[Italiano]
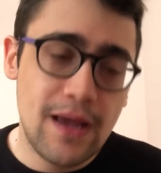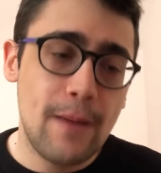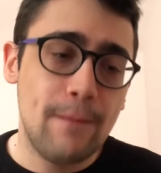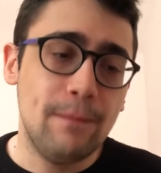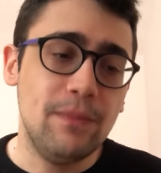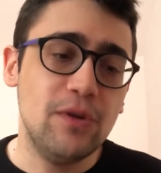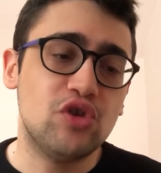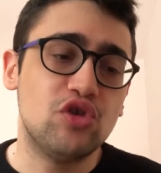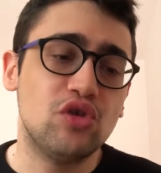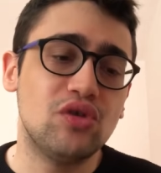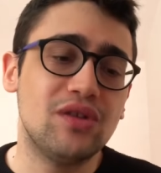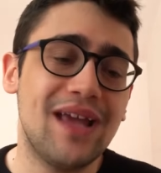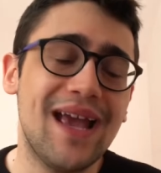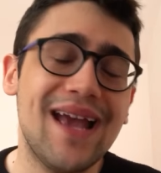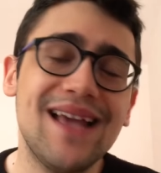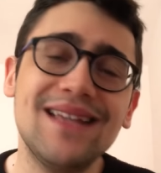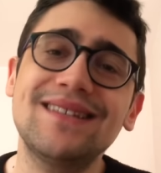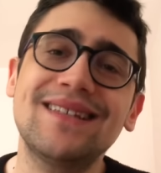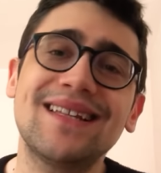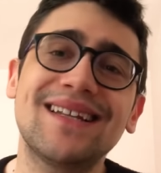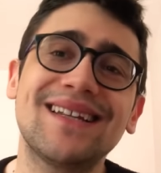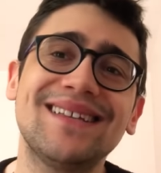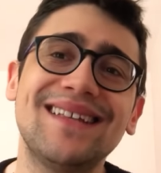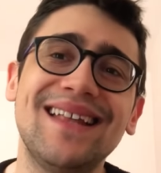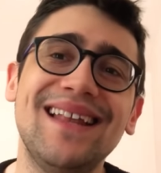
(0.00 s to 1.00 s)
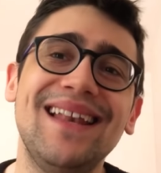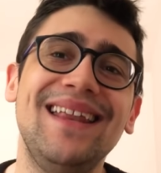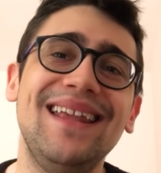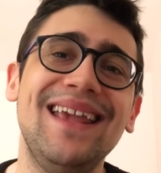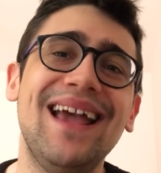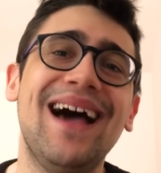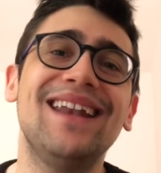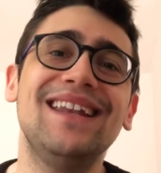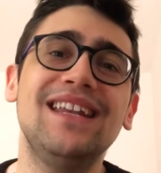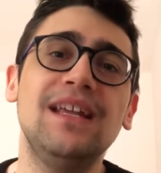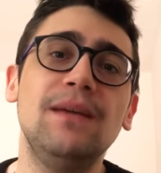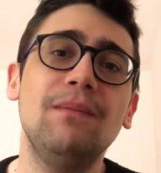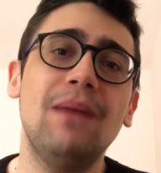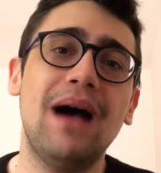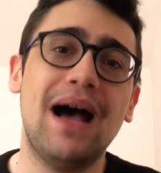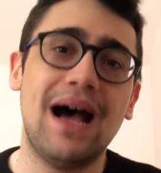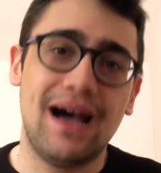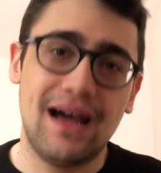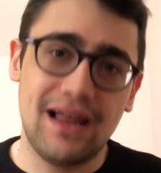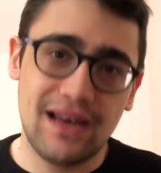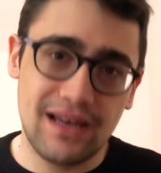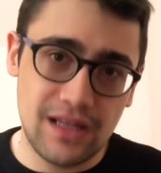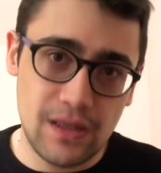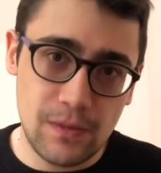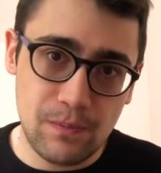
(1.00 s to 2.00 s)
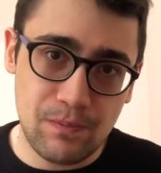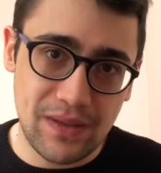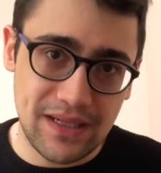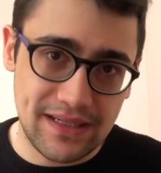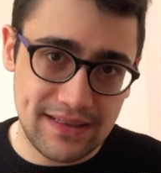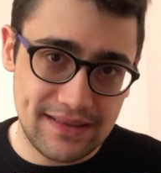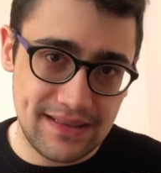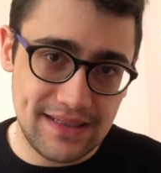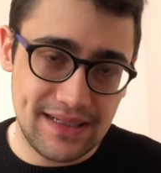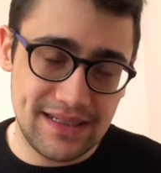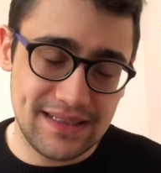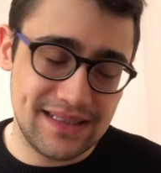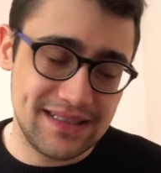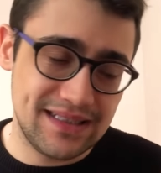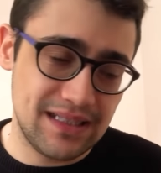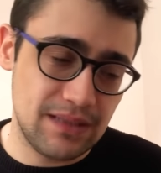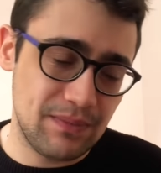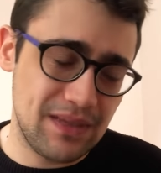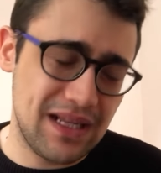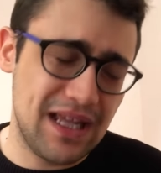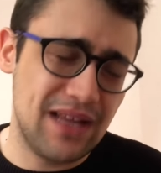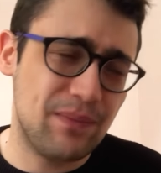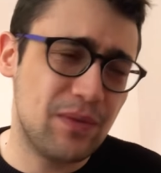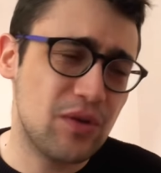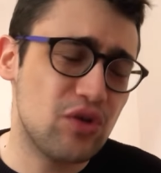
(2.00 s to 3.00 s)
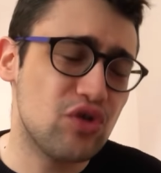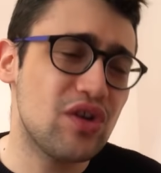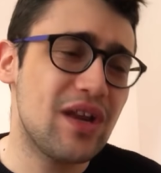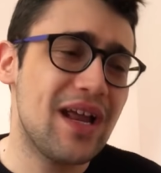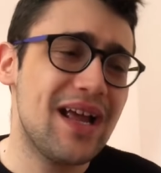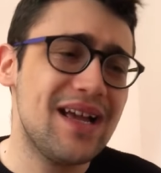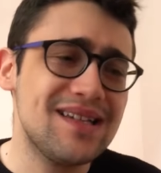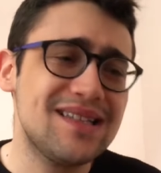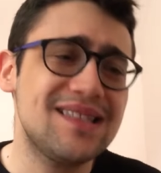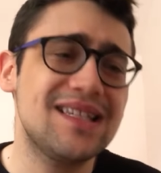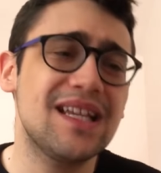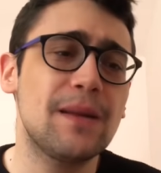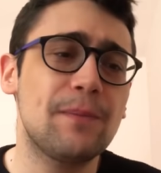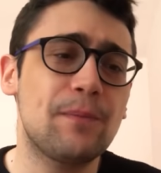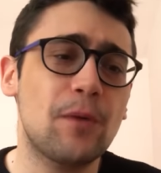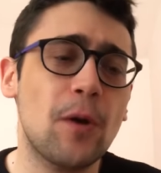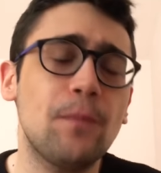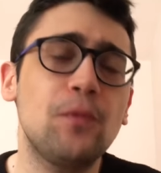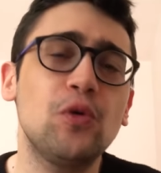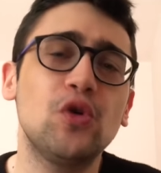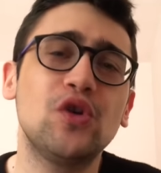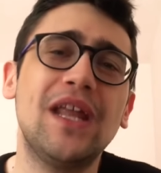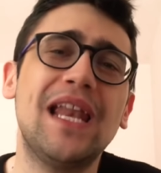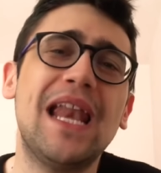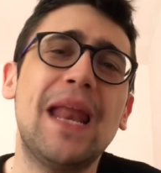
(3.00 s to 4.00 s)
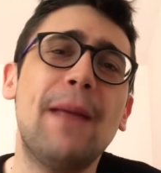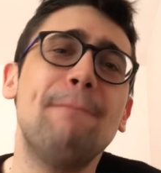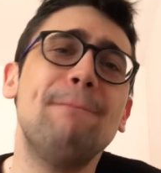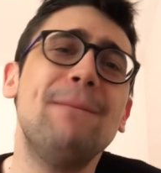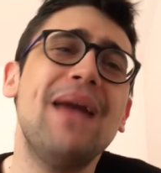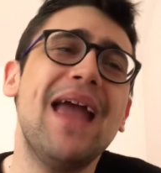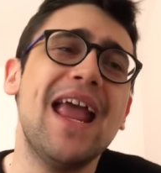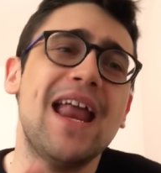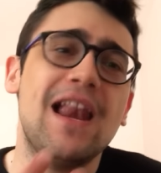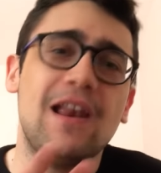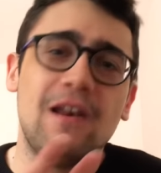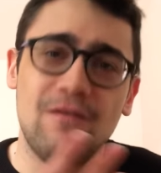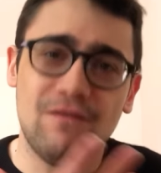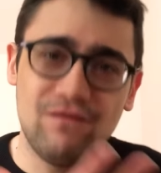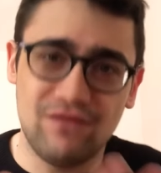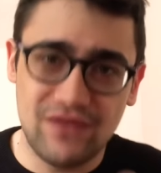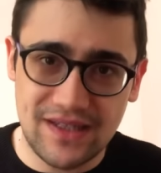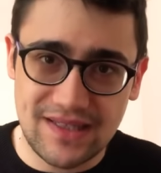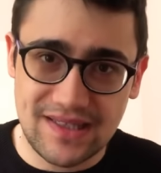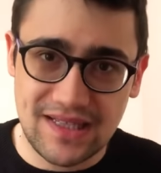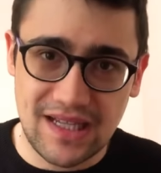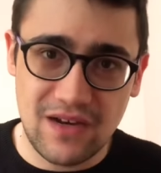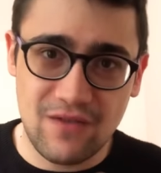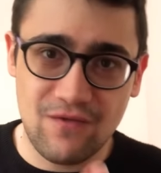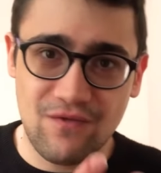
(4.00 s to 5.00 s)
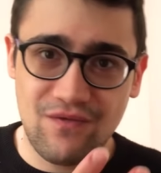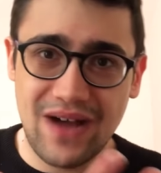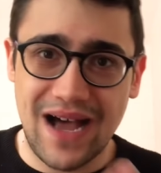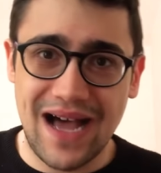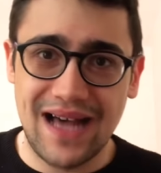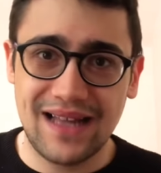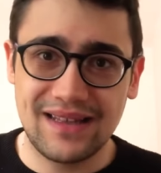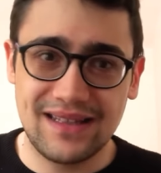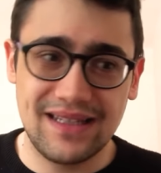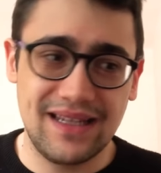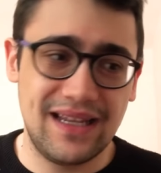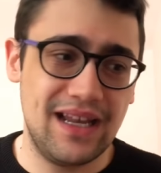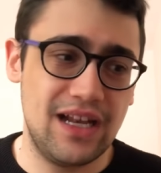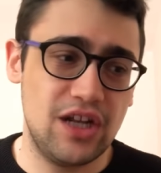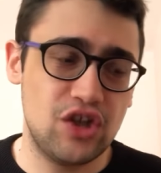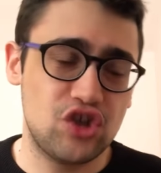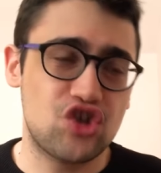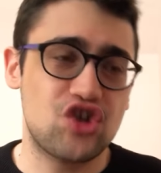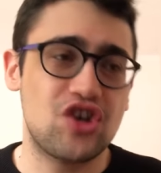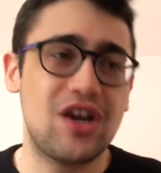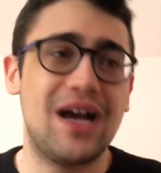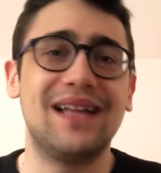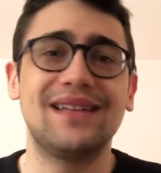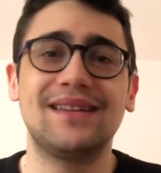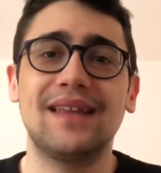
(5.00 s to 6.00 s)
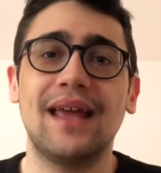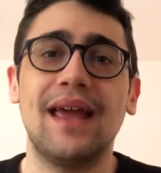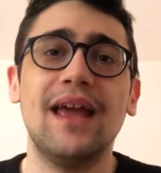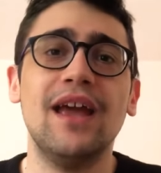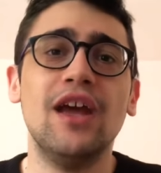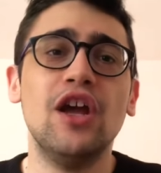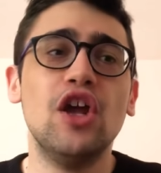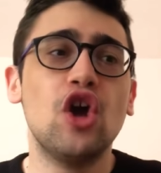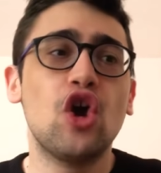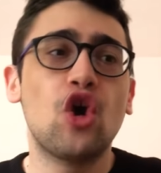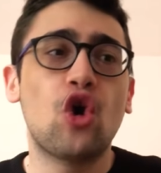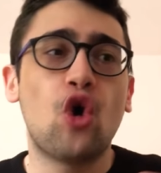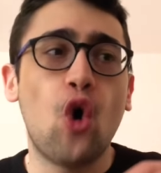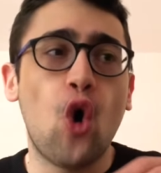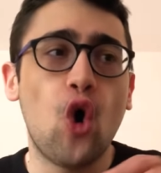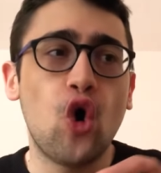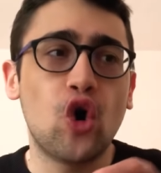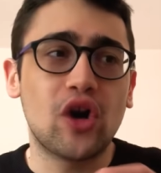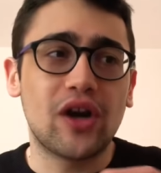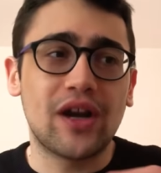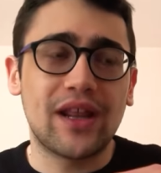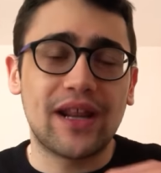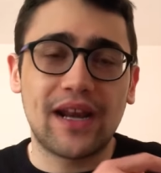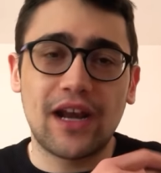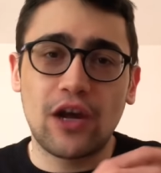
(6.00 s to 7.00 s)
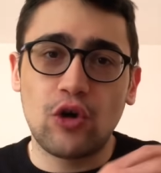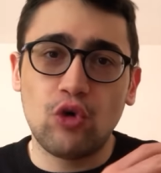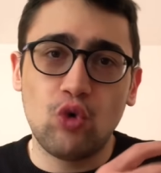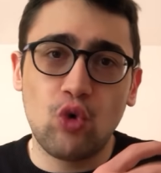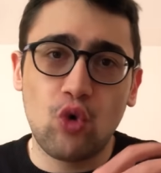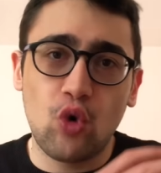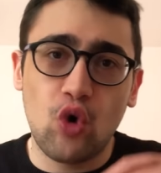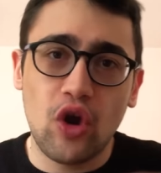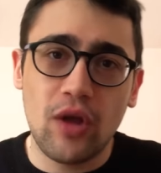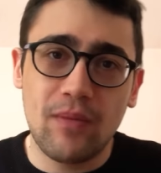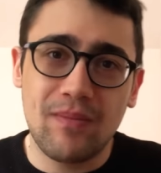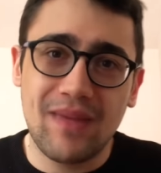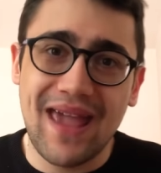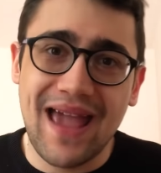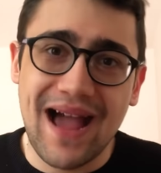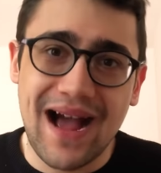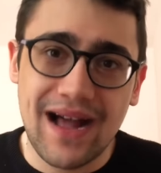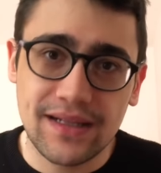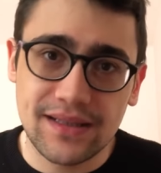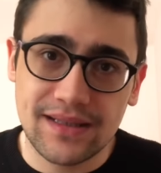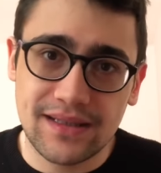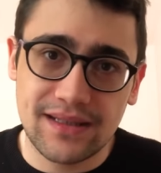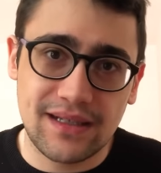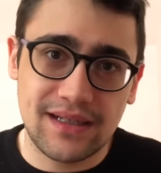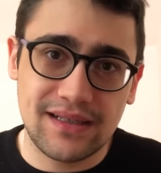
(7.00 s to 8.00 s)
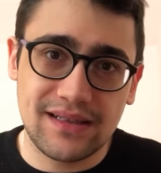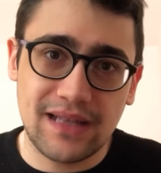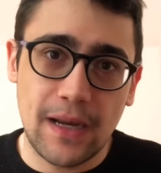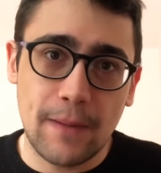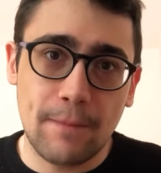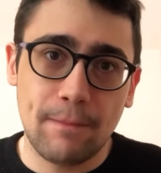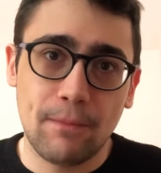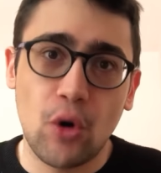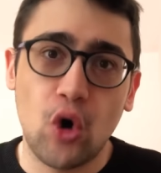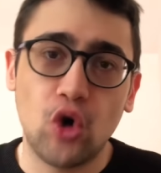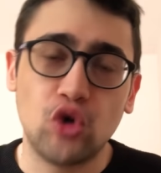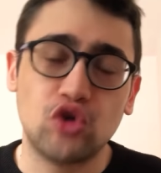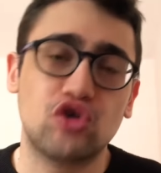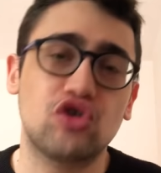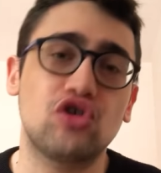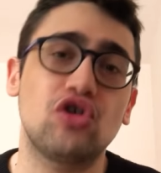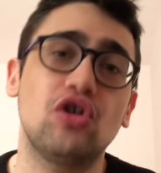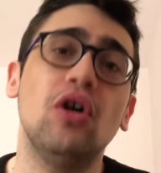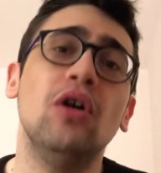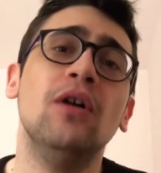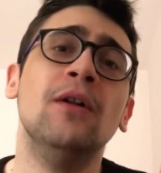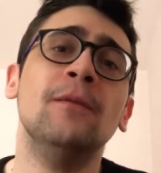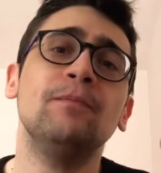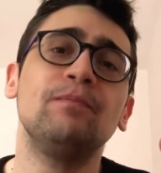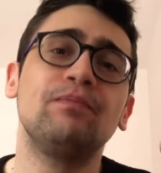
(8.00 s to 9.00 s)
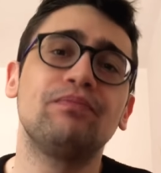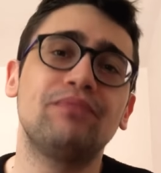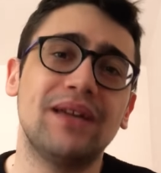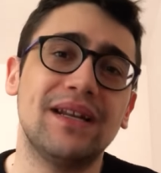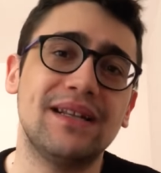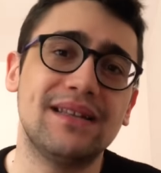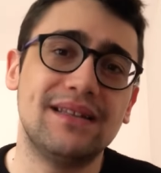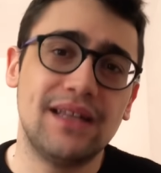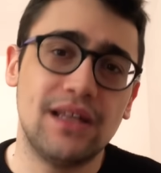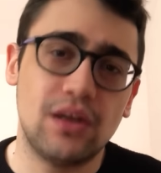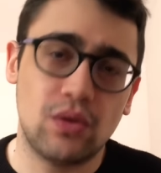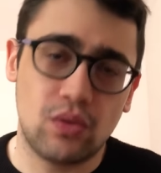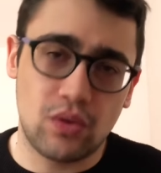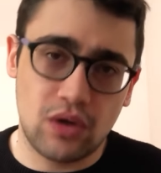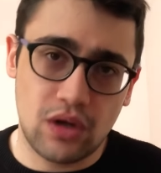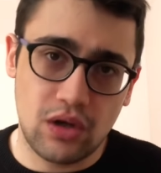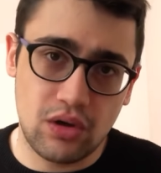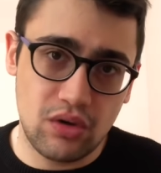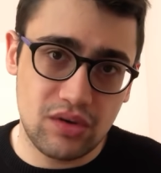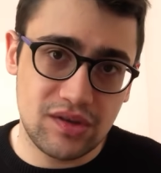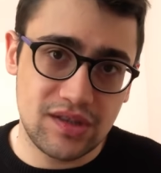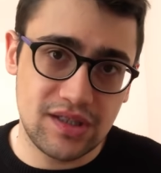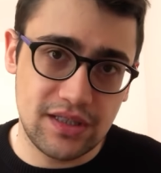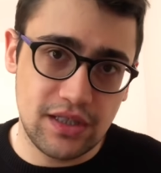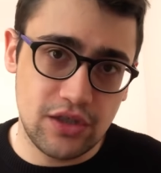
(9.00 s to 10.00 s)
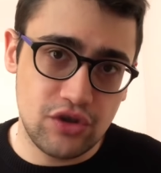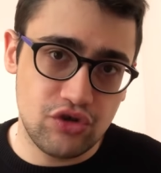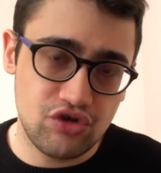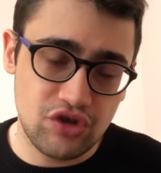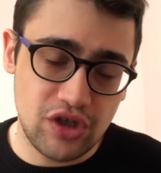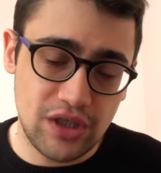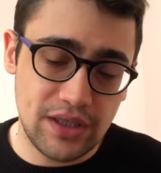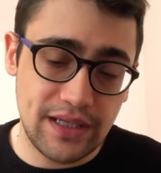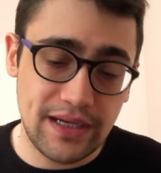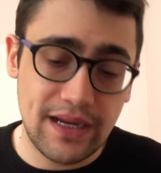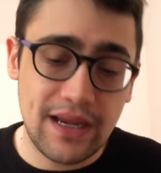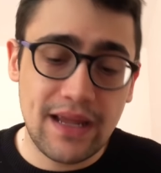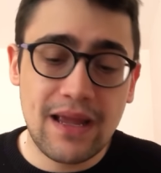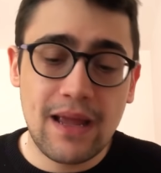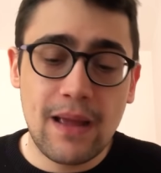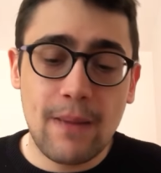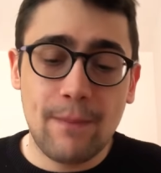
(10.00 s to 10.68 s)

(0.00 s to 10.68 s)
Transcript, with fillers: Bisogna essere degli animali per dire determinati, bisogna essere proprio delle belve selvatiche lasciate correre lungo i meandri del bosco per dire una cosa del genere.